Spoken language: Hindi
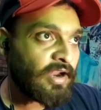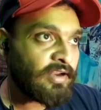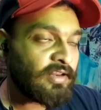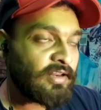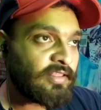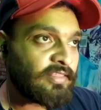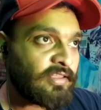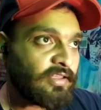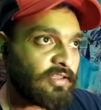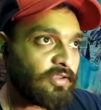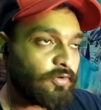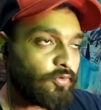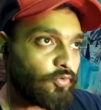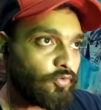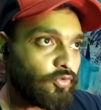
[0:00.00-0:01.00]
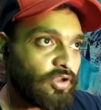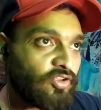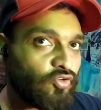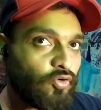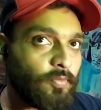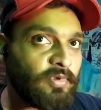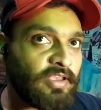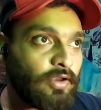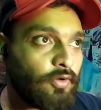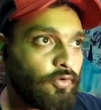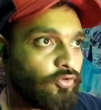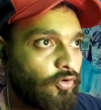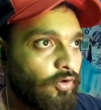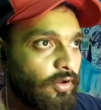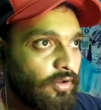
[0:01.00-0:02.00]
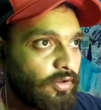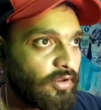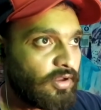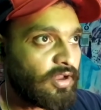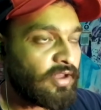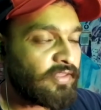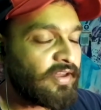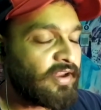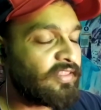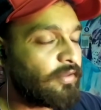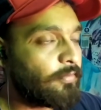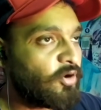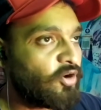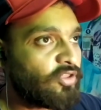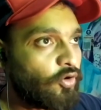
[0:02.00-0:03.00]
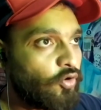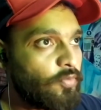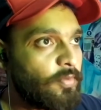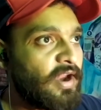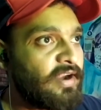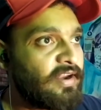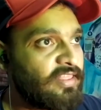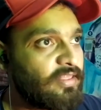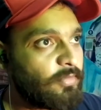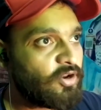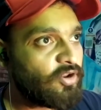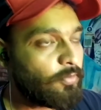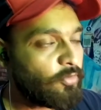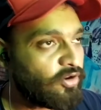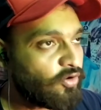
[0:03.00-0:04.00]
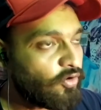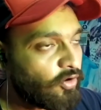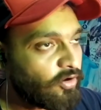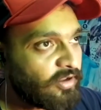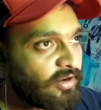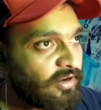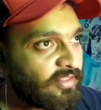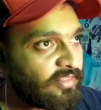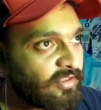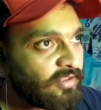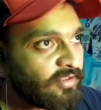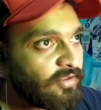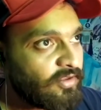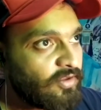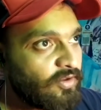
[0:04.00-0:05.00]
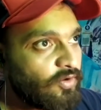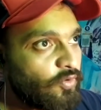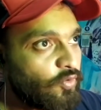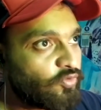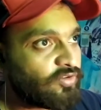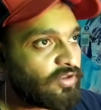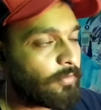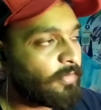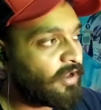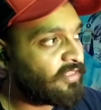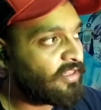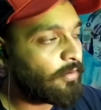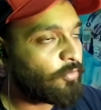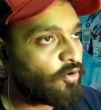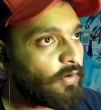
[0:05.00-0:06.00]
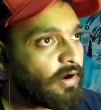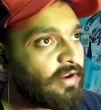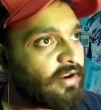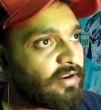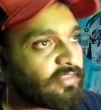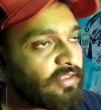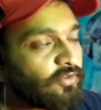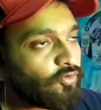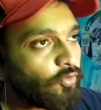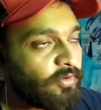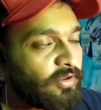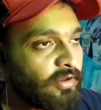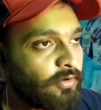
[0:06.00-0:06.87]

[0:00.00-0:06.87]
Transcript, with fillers: आईडी लेते हैं उनका जो भी है जो आधार नंबर होता है कोई भी आईडी नंबर हम रिकॉर्ड कर लेते हैं उसके बाद ही हम प्रोवाइड करते हैं जो भी